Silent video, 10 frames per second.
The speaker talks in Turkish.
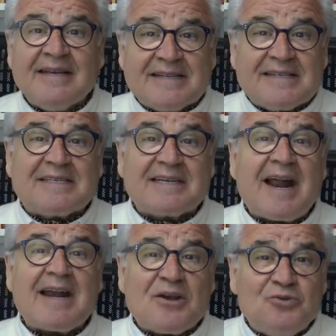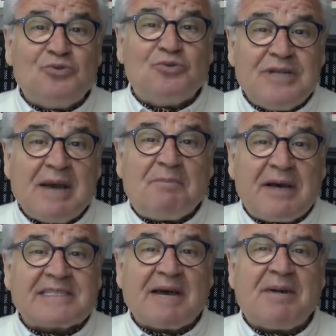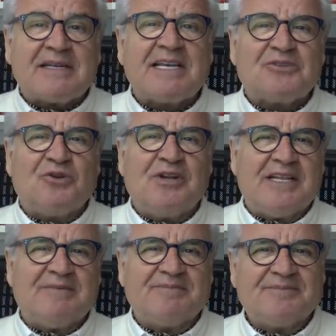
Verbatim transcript: Israrla üstüne basa basa söyledim.